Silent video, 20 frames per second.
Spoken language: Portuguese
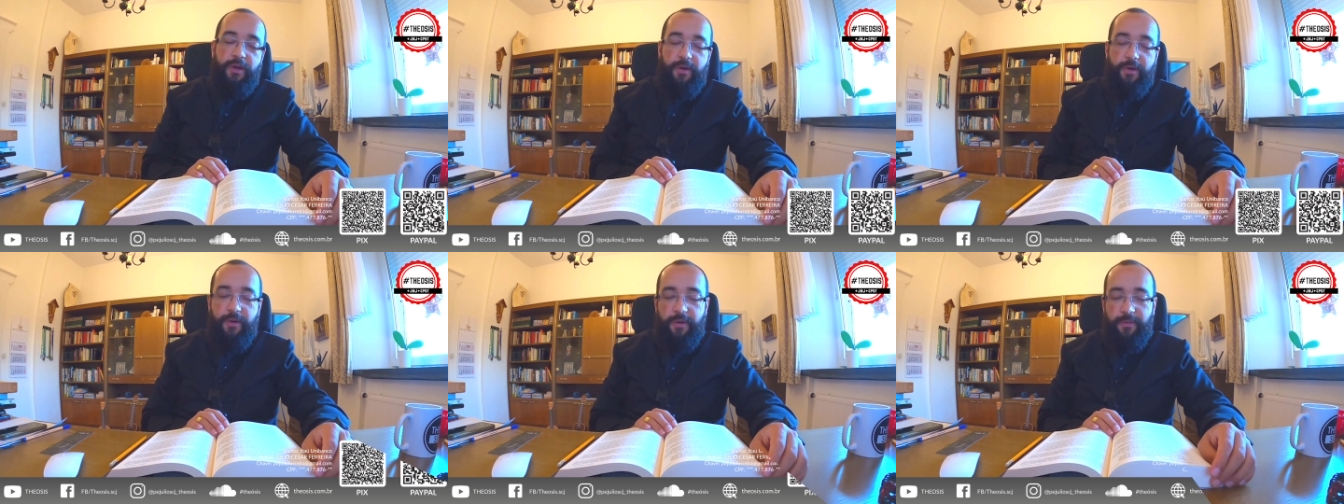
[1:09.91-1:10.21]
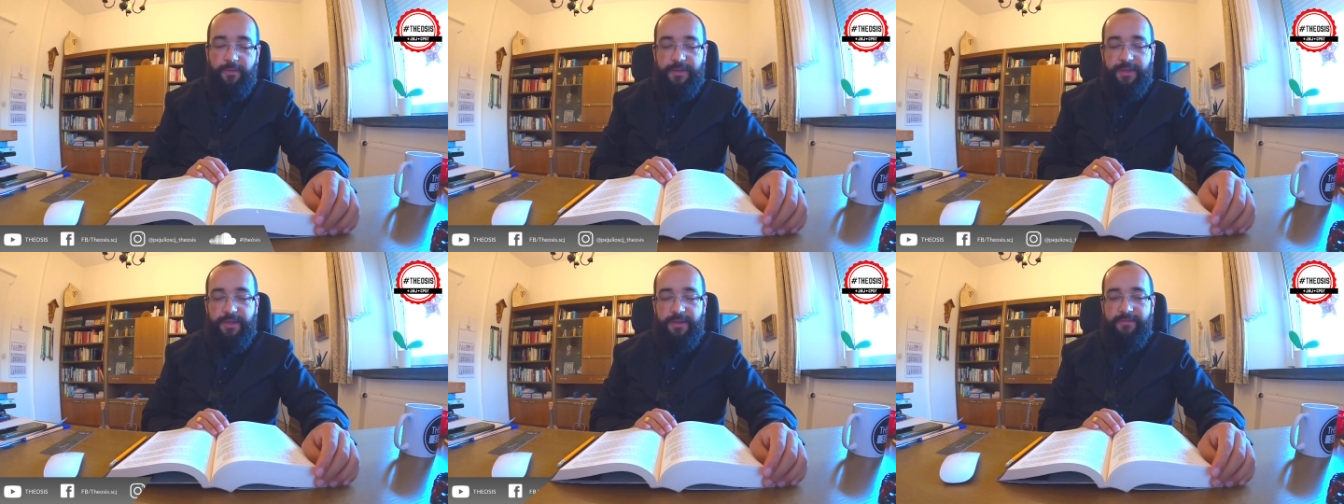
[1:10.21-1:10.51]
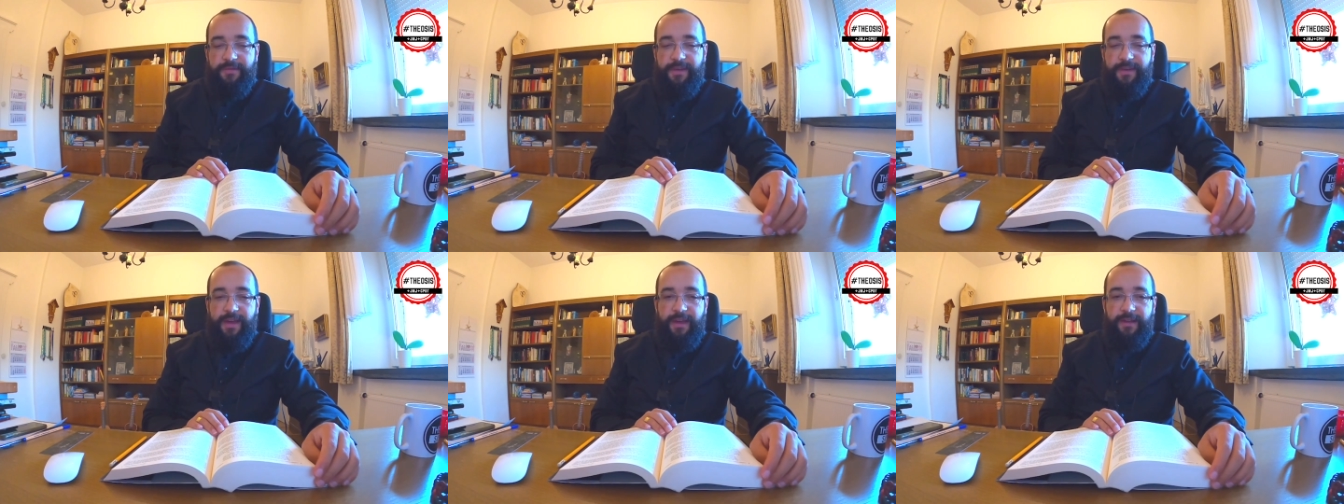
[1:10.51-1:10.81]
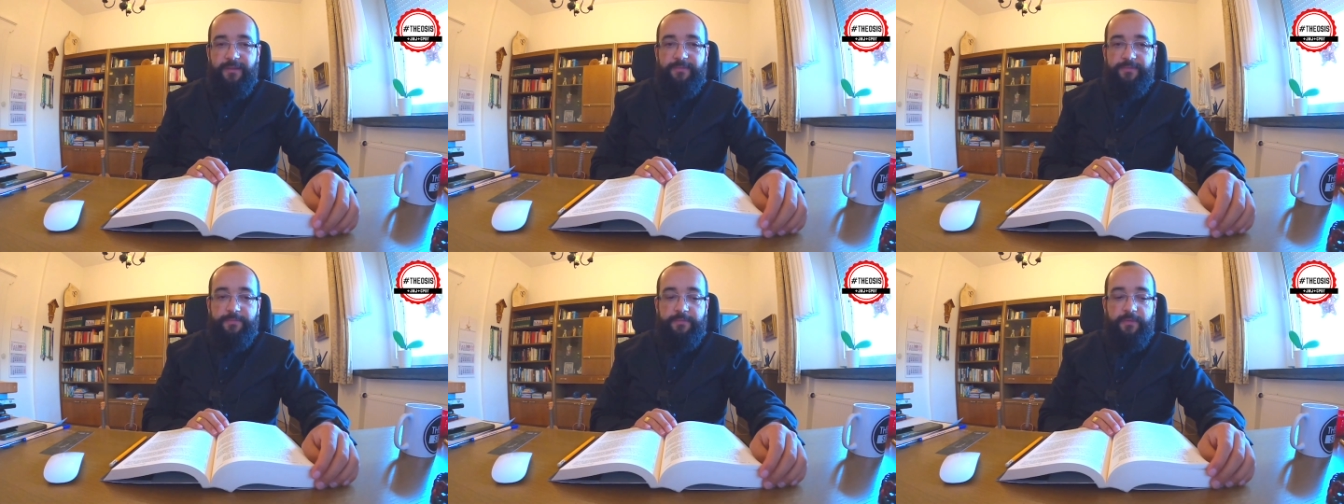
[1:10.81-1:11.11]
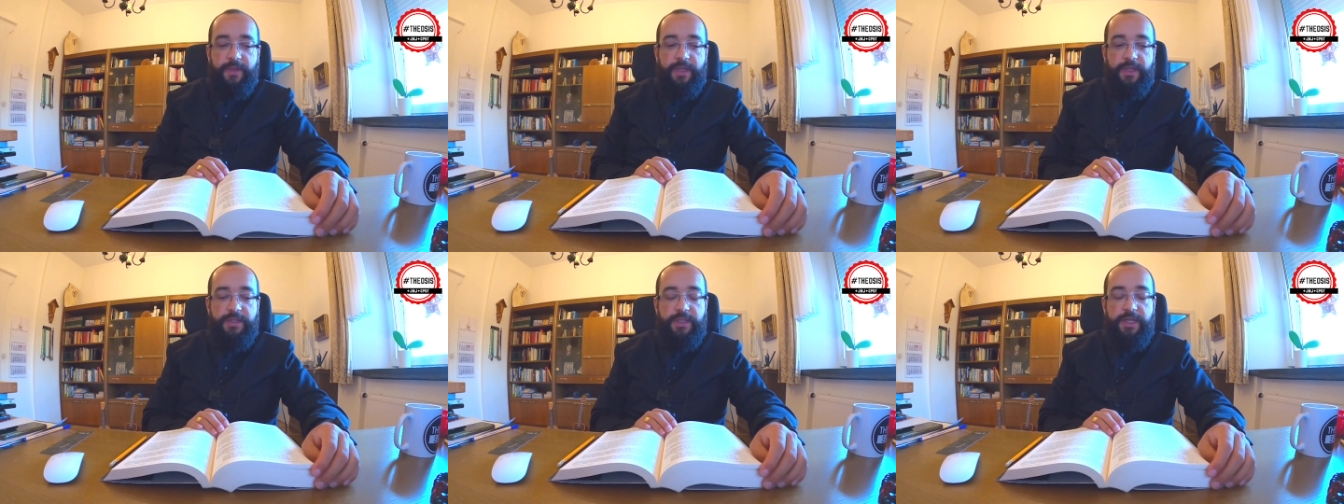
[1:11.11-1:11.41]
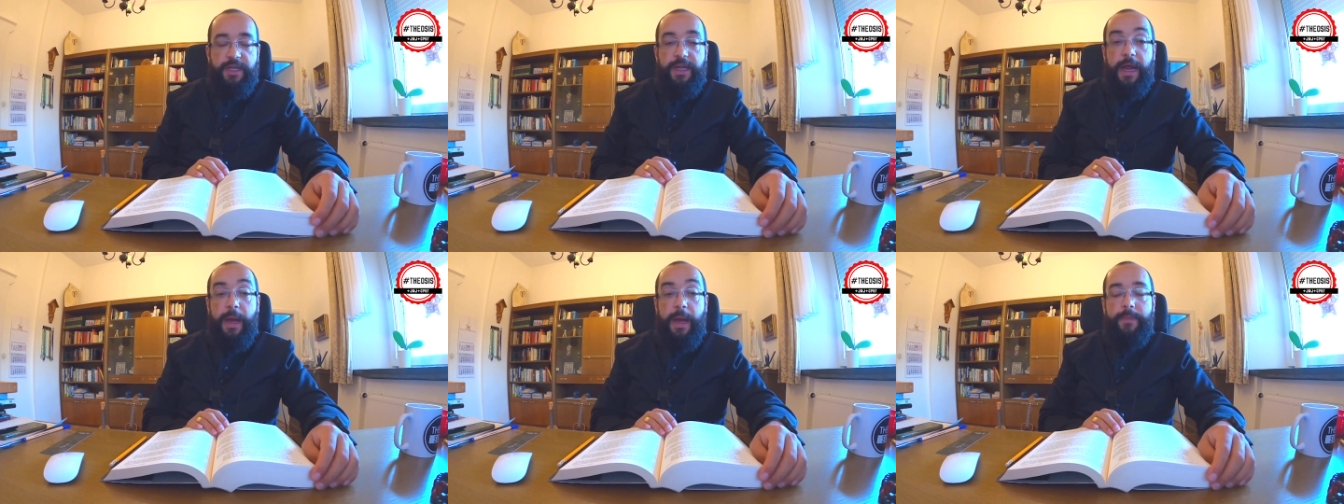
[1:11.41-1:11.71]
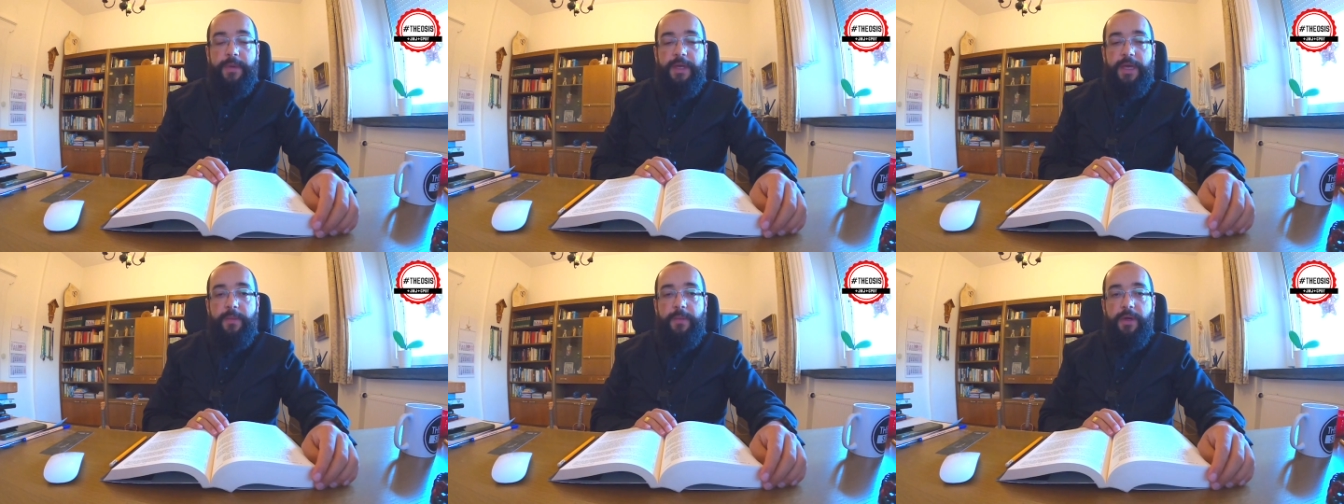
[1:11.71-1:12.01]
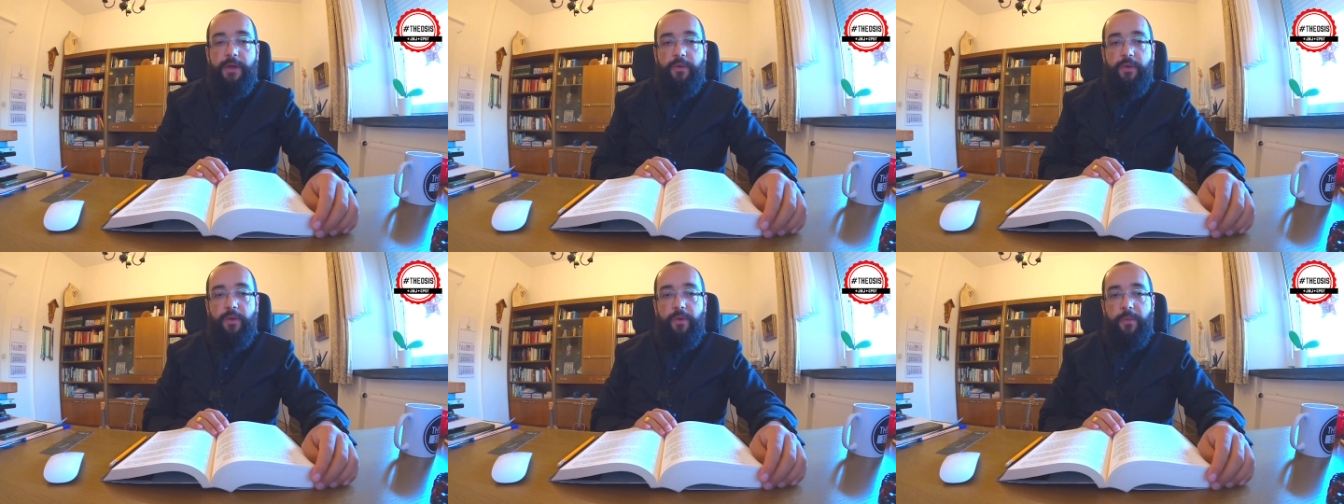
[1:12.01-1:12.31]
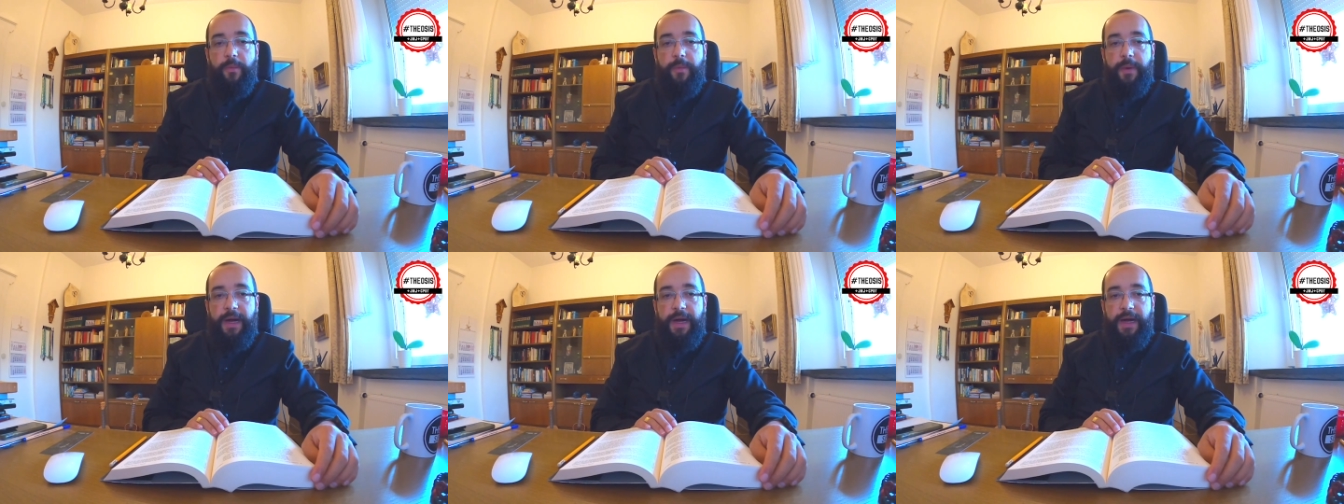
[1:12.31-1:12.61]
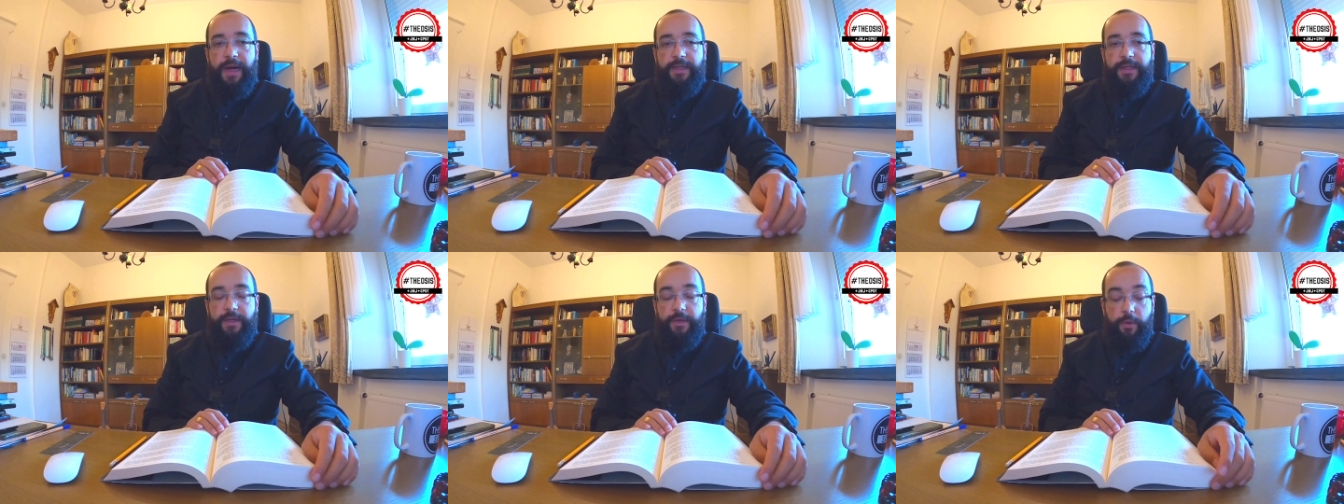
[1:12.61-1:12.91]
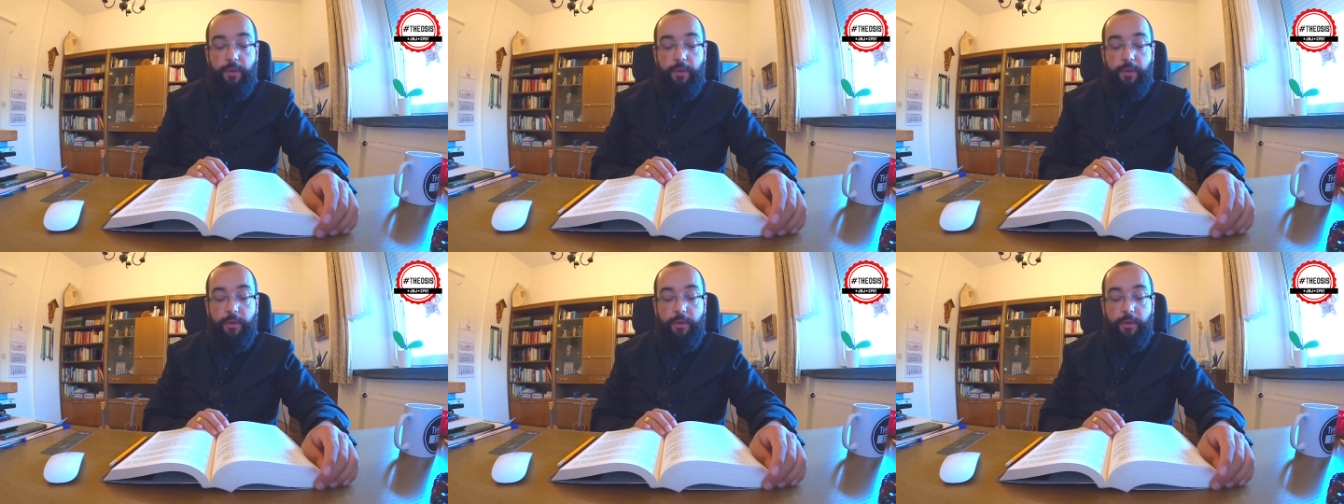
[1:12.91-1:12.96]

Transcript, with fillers: como também de ler a Bíblia com o Padre,